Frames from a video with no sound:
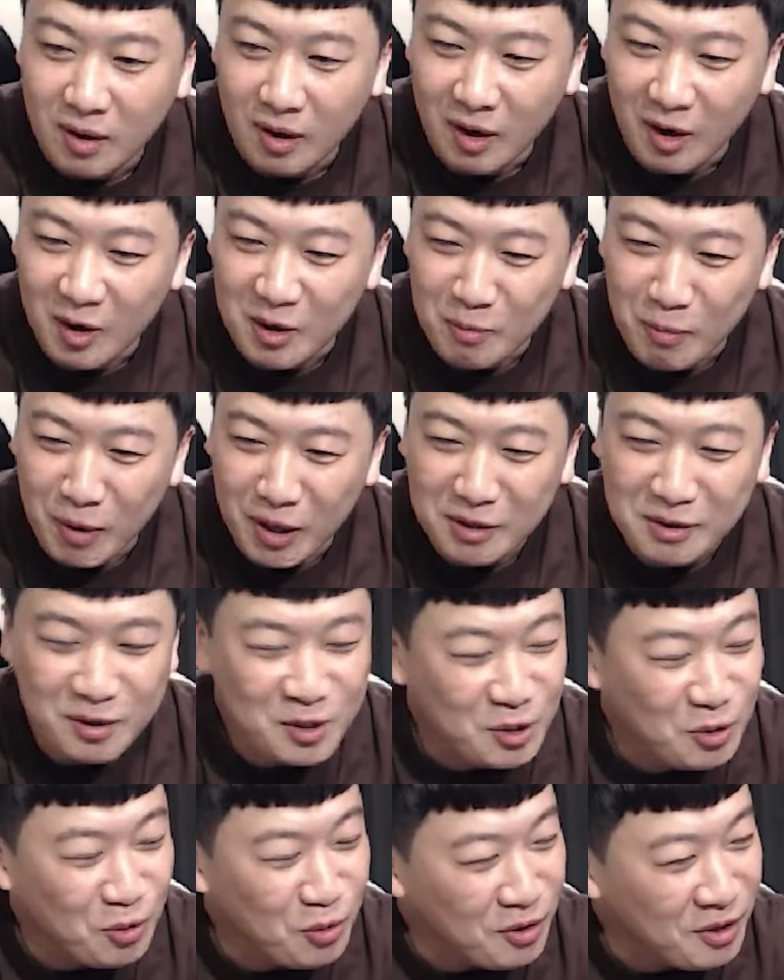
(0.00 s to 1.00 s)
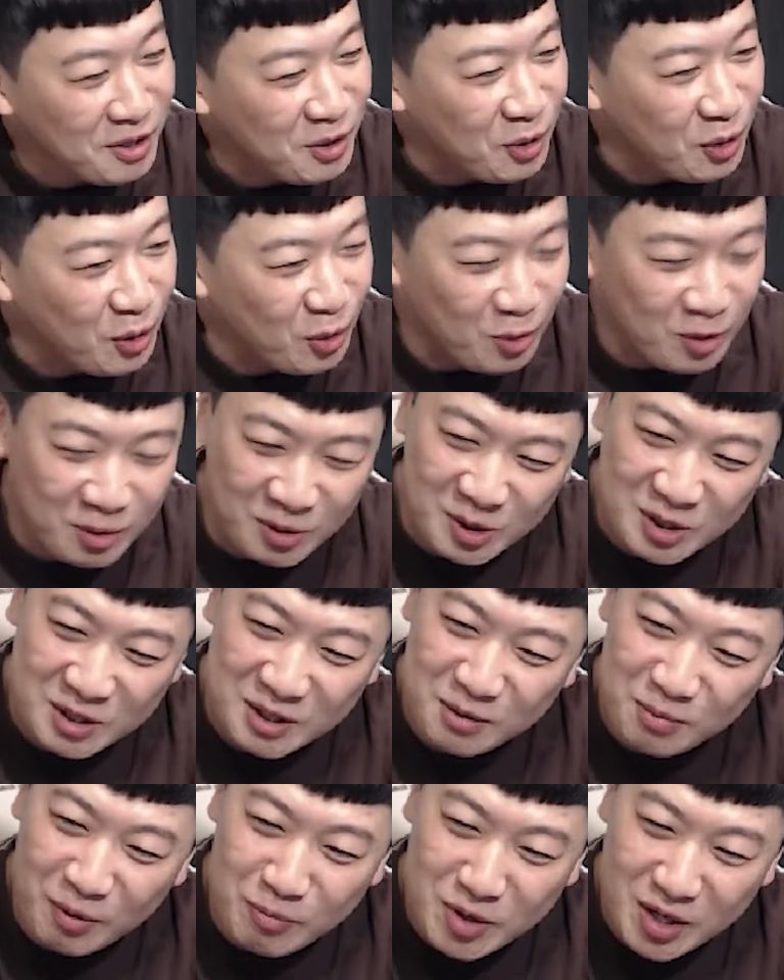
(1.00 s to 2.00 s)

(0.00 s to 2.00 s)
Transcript: 아예 마트 직원한테요 그 씨발